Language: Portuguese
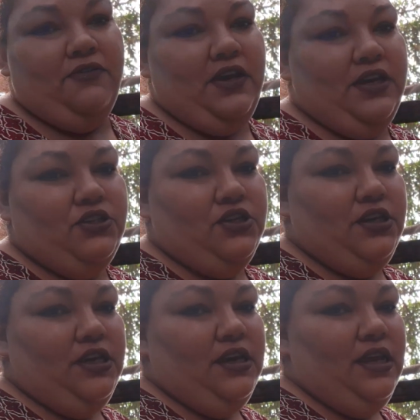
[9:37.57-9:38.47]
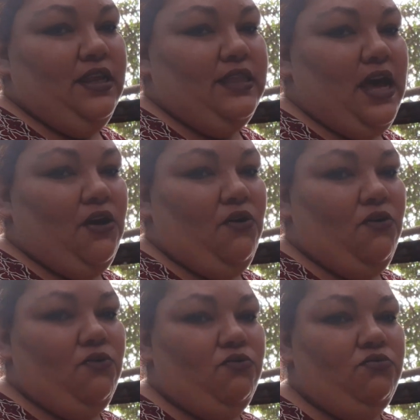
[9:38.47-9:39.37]
frente aqui ela tá
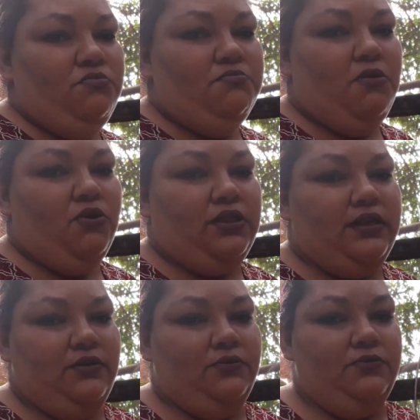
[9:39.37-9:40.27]
com um botão,